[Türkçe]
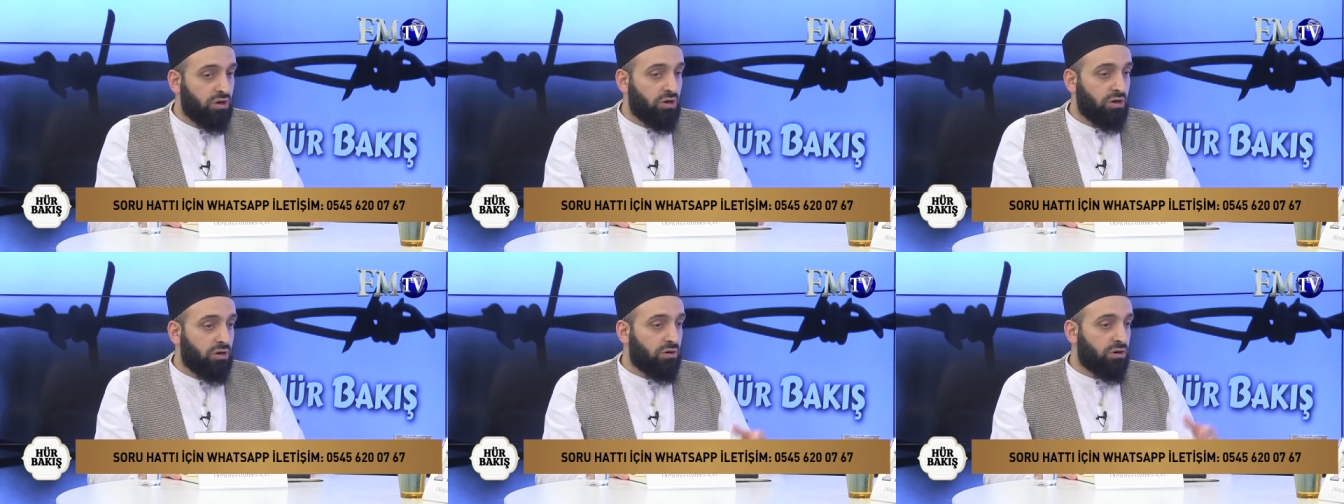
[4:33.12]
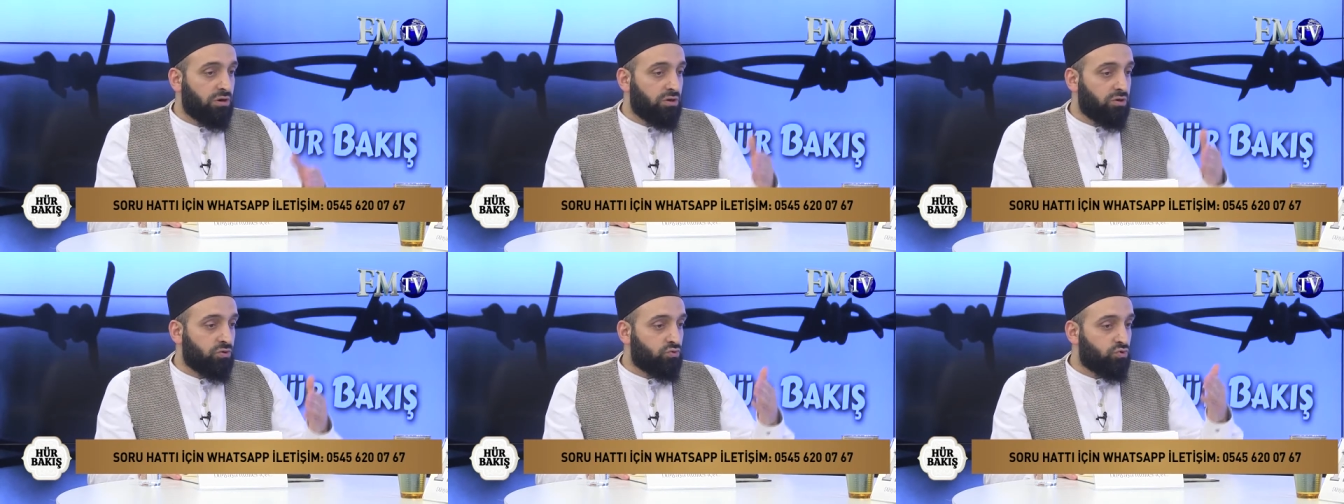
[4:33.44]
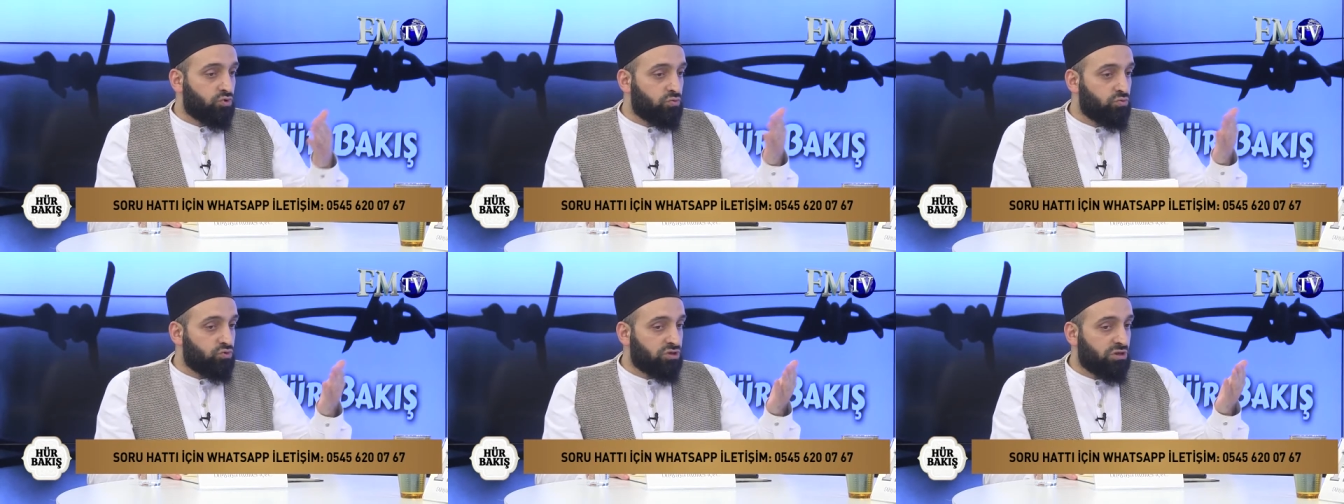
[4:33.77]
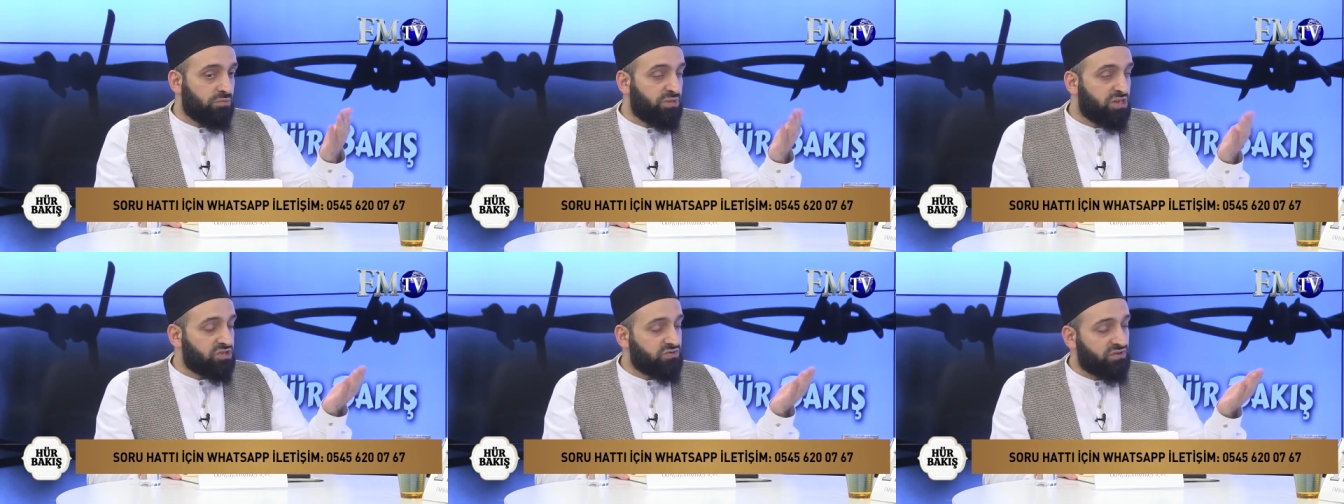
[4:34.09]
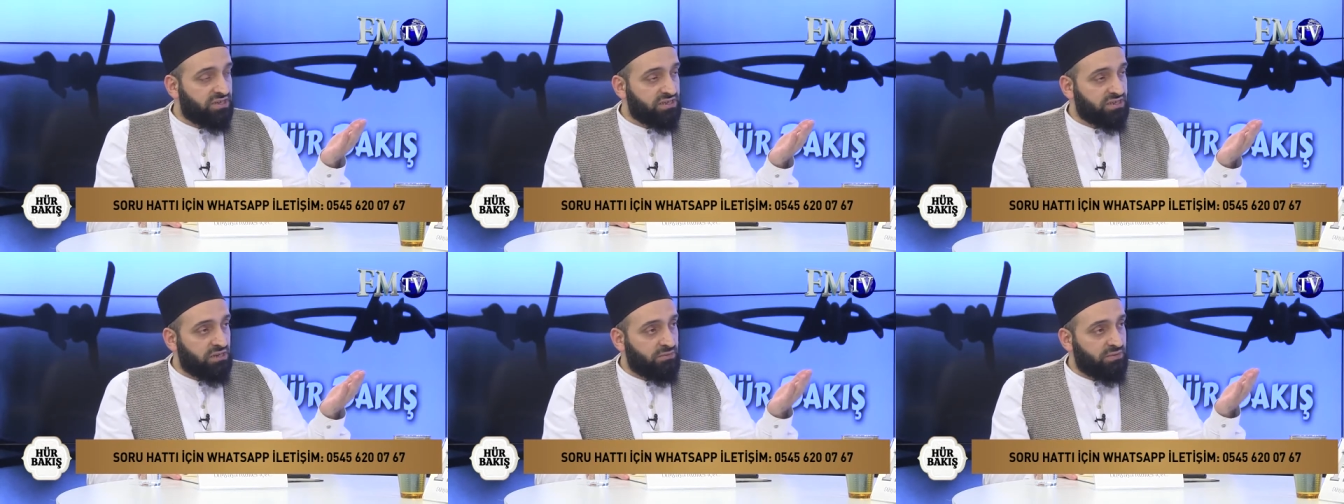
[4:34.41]
e, günümüzde beş
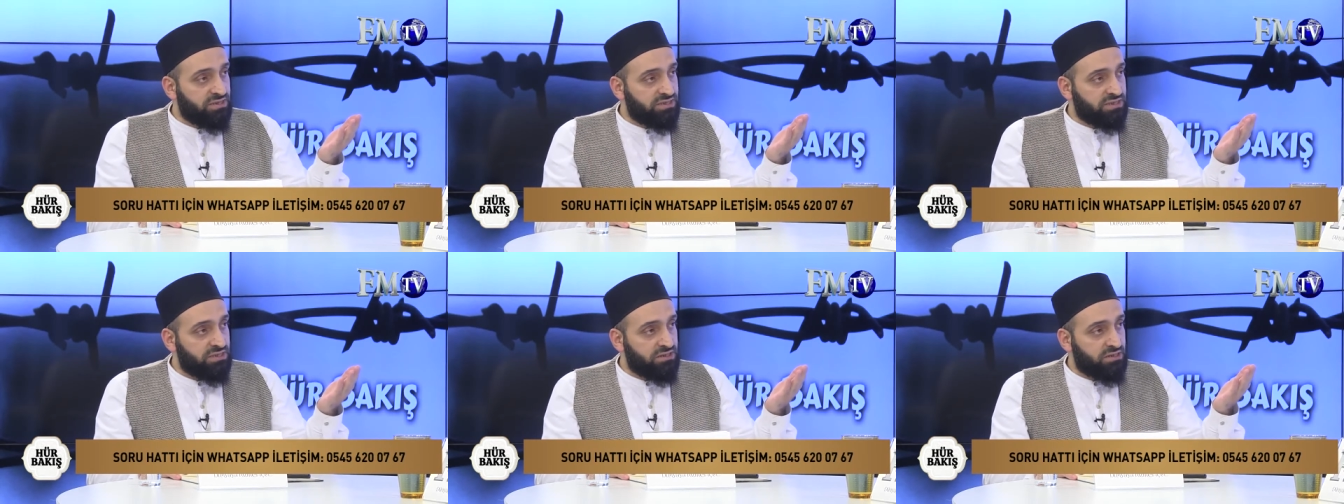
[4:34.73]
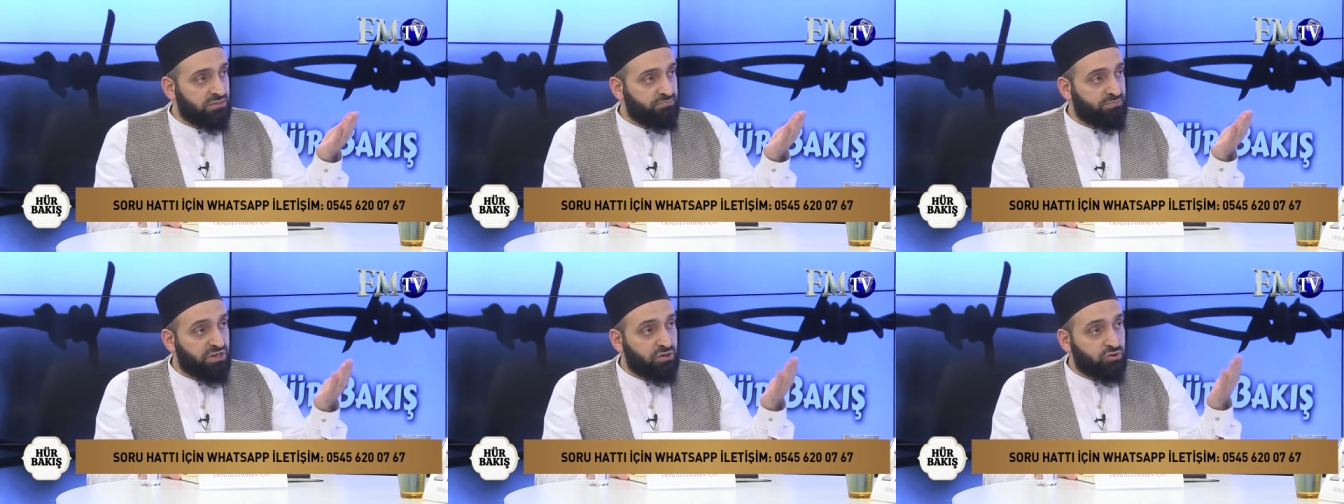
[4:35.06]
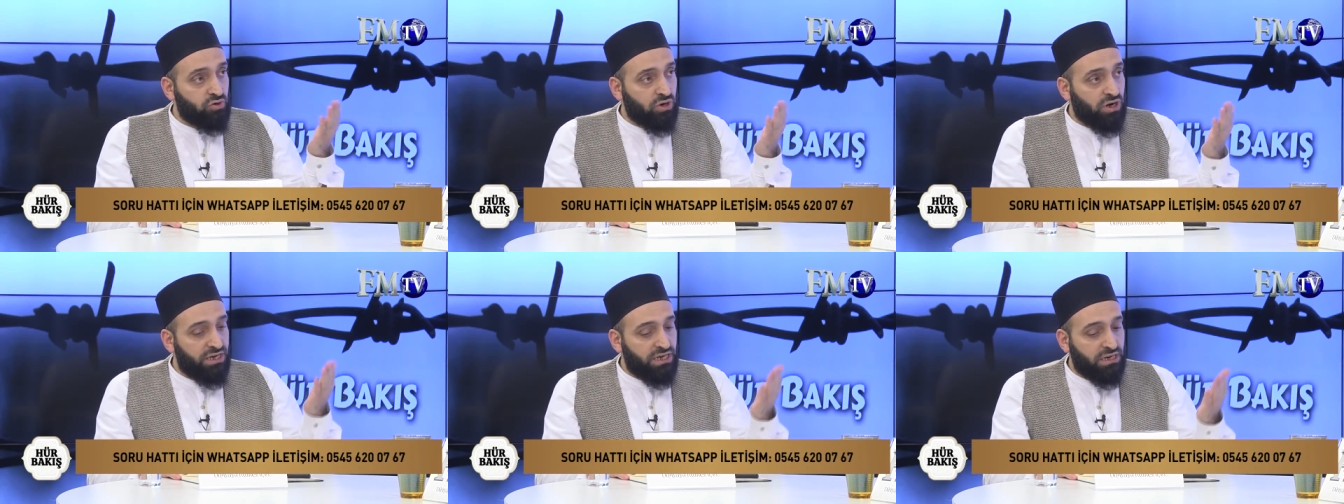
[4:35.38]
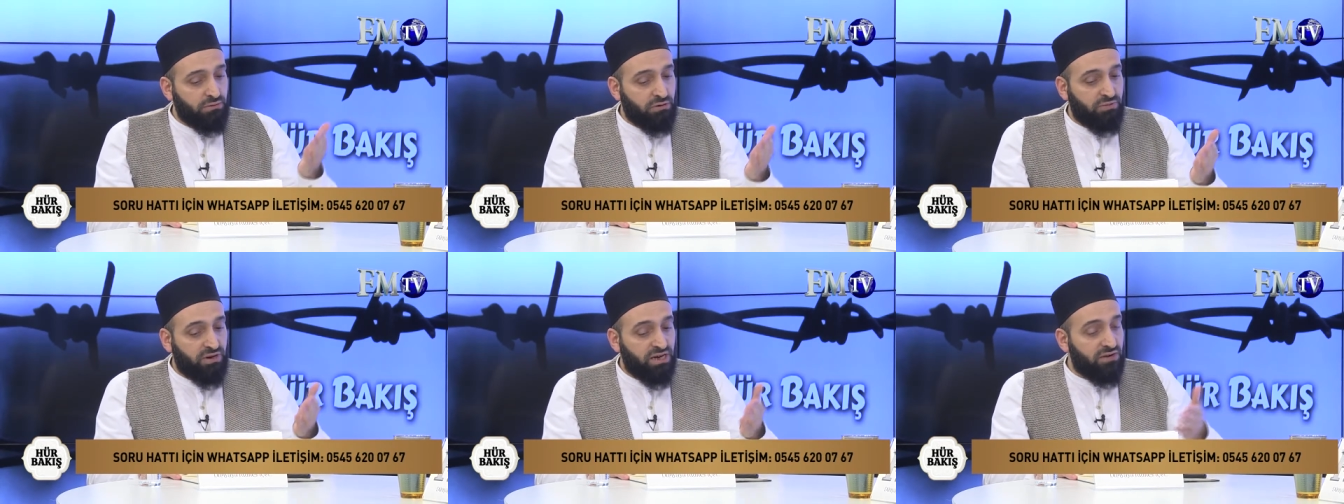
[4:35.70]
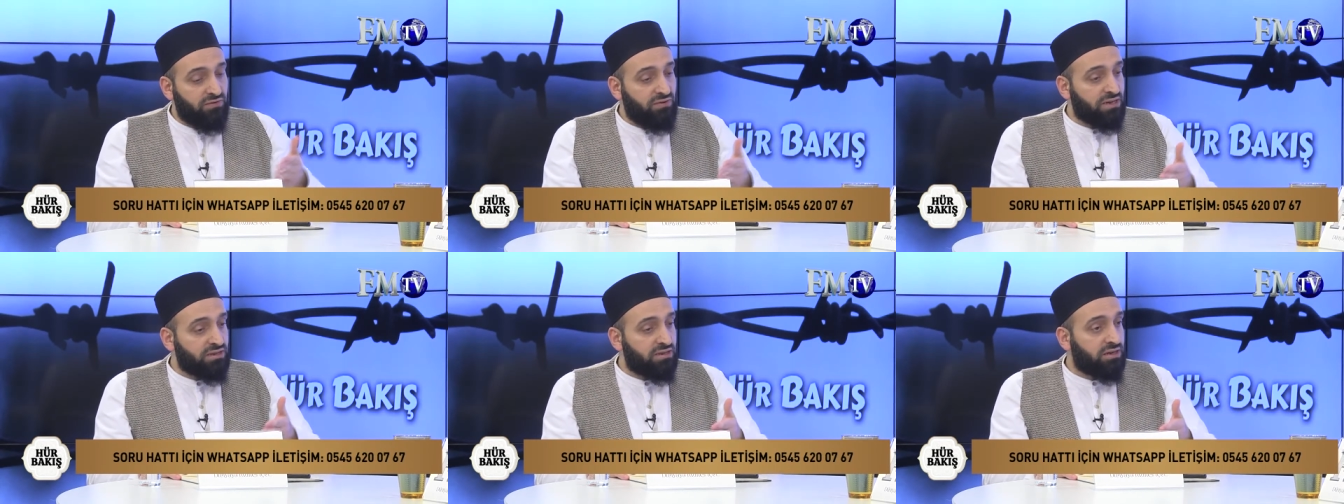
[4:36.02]
vakit namaz kılan pek çok anne baba
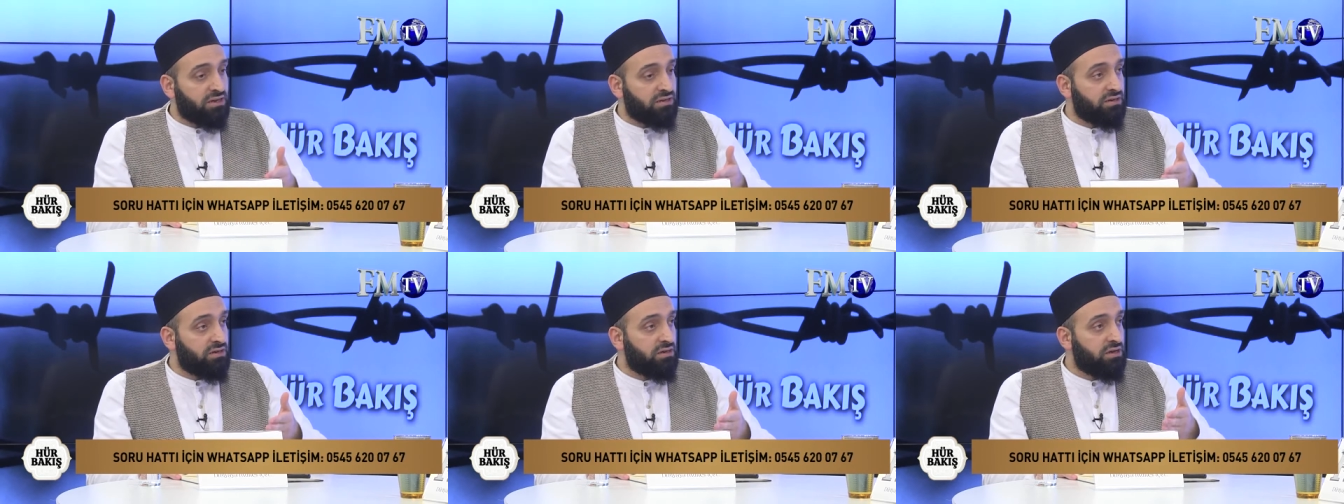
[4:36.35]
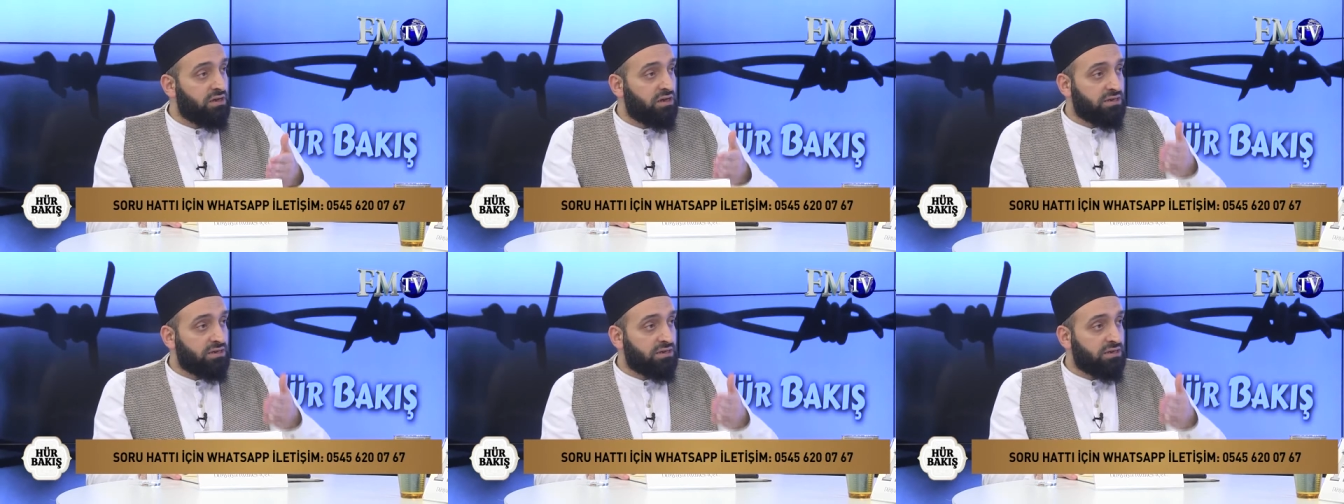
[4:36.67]
evlatlarını